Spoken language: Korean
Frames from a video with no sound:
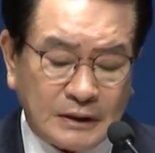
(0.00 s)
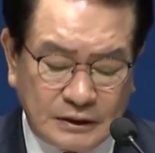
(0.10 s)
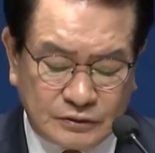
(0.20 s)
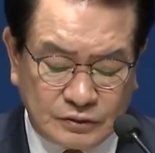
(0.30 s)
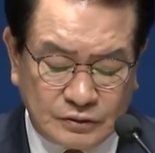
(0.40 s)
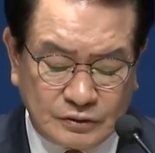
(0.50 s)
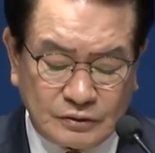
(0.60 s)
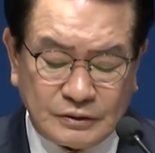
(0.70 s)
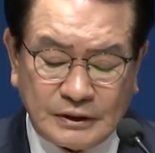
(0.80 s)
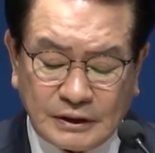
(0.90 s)

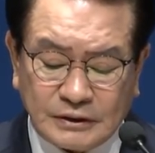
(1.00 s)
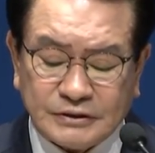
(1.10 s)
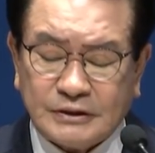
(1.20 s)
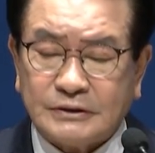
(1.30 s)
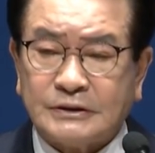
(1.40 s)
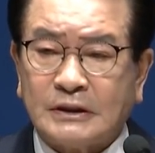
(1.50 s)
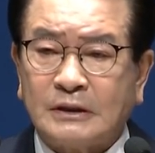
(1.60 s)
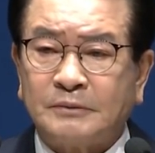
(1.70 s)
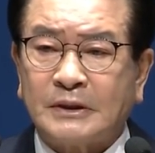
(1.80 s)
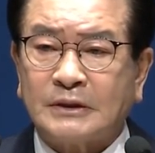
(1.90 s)
아이고, 내가 죄,
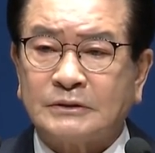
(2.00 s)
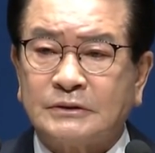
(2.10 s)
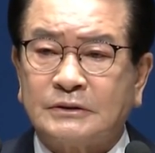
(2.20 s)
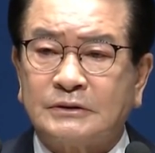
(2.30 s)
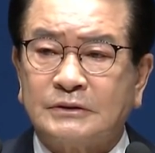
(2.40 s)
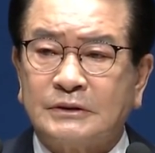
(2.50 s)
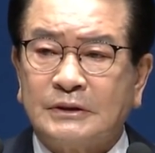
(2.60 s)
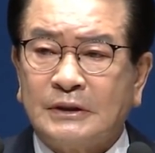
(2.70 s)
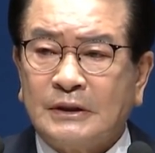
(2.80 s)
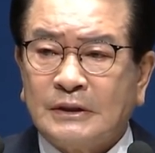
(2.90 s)
죄가 많아서
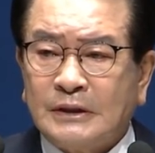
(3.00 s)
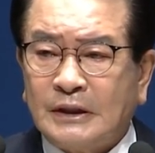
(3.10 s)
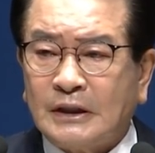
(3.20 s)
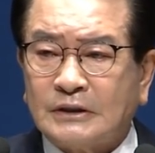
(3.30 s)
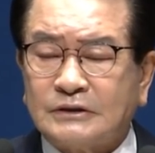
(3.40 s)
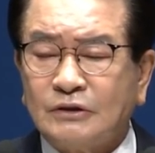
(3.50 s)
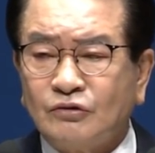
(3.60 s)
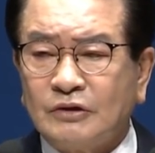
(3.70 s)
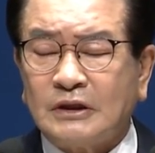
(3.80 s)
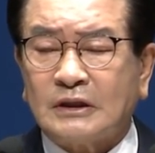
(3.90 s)
내가
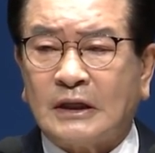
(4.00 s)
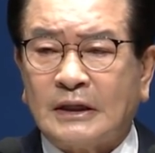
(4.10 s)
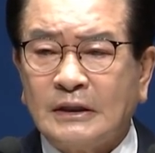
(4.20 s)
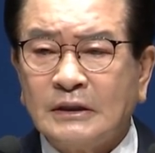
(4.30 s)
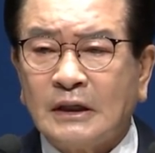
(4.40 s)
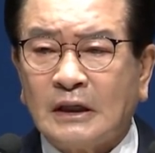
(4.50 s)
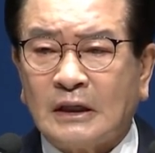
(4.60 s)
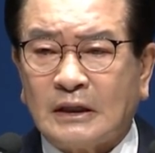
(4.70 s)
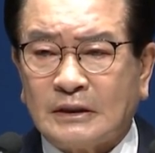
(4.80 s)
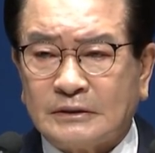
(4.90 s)
천국이나
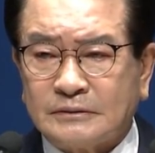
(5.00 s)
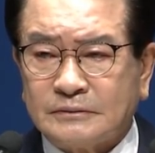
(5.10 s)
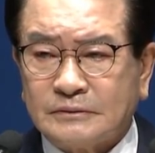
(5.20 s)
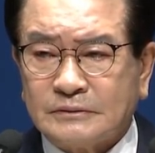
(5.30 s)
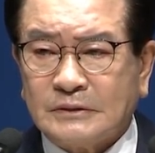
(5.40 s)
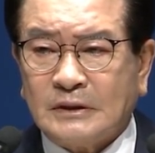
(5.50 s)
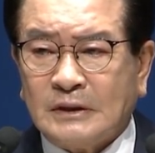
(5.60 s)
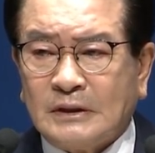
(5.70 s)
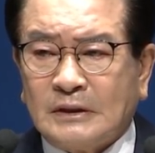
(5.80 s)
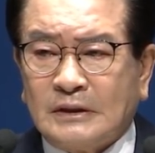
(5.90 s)
가겠나?
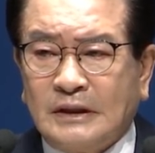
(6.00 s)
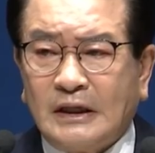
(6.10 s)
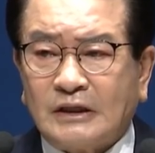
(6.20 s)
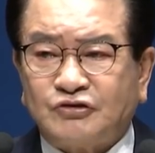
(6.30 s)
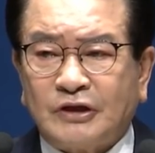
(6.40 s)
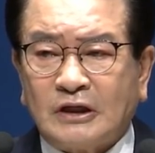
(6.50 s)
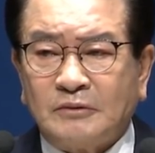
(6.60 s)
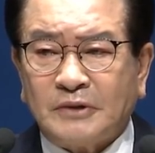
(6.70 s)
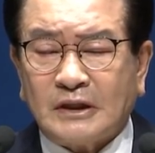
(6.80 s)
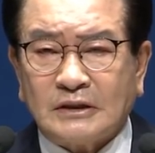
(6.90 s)
내가 죄가
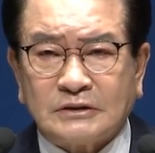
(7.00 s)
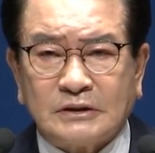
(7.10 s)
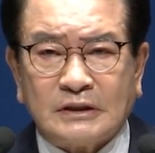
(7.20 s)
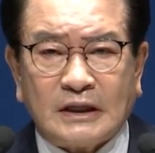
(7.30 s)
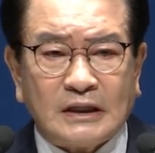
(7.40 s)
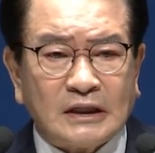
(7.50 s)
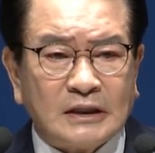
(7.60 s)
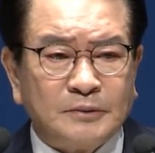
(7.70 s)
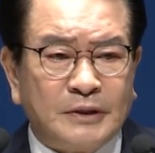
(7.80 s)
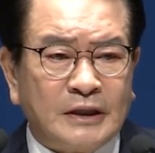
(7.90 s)
많아서
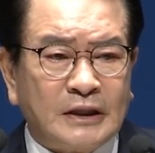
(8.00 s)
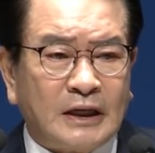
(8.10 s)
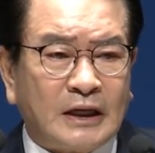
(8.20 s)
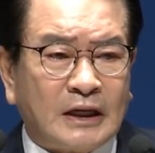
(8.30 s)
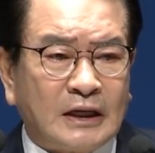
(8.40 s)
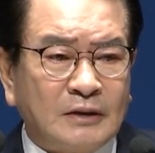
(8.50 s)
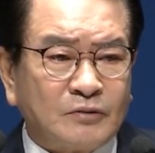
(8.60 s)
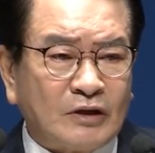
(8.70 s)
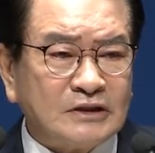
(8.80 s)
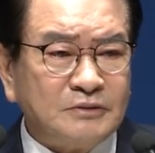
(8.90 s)
하나님 내게
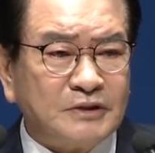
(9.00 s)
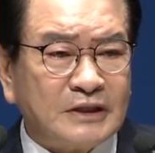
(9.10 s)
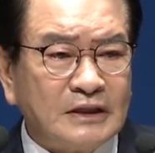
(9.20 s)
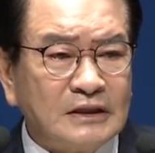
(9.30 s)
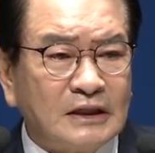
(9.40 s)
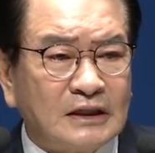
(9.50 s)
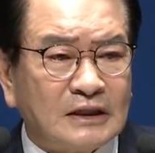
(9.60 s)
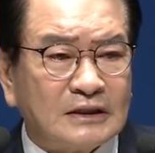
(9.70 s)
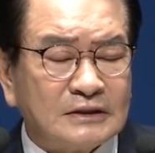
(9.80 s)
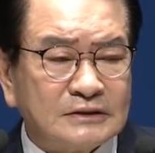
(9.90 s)
관심이
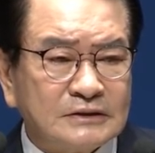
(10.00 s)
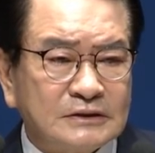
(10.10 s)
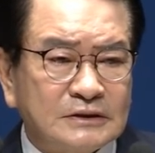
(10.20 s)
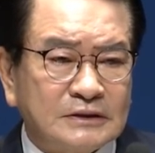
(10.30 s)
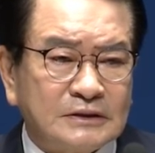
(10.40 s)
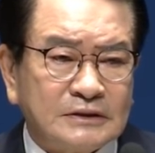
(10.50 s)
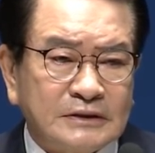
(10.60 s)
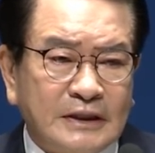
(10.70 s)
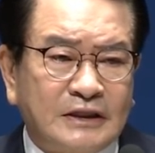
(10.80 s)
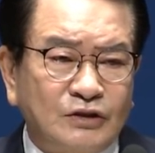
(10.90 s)
있겠나?
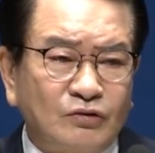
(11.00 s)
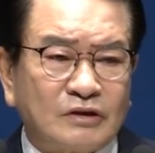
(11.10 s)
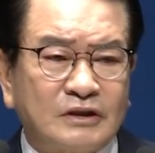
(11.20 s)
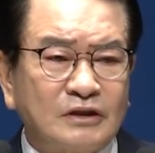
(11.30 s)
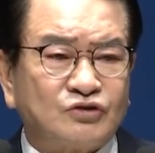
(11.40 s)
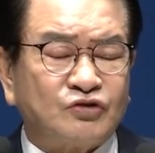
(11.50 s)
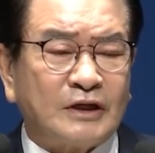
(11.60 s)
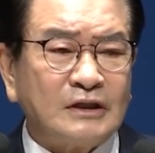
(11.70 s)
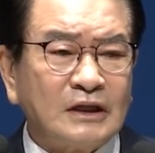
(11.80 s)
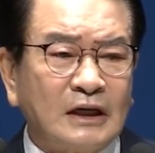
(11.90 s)
내 기도를
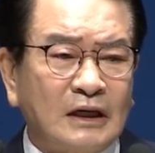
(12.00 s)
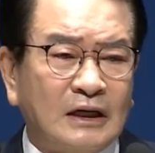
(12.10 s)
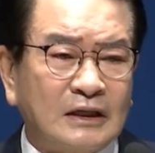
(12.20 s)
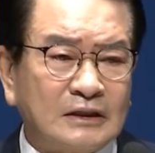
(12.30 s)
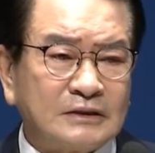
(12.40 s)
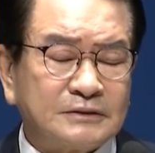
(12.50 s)
들어주겠나?